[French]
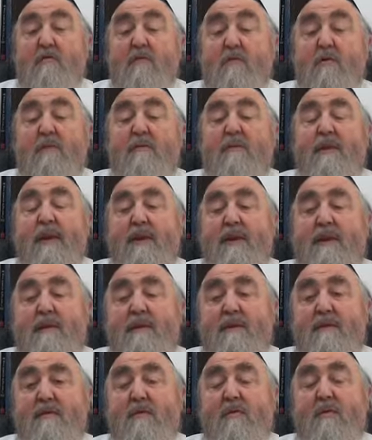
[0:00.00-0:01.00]

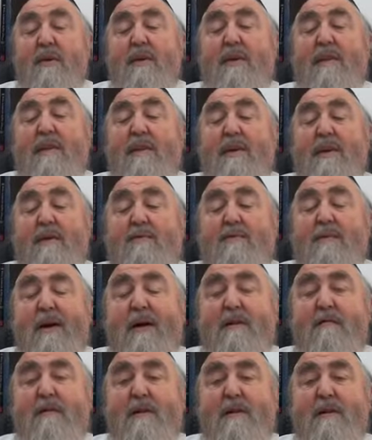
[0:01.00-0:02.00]
Combien ont été
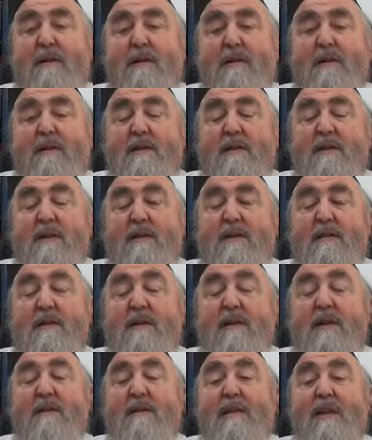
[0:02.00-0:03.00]
capables
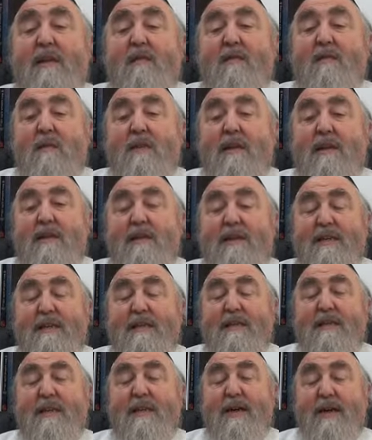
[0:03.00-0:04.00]
d'intérioriser
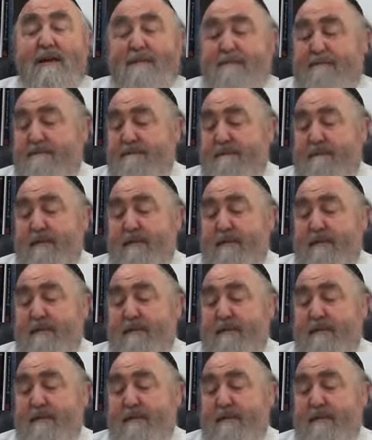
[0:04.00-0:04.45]
cela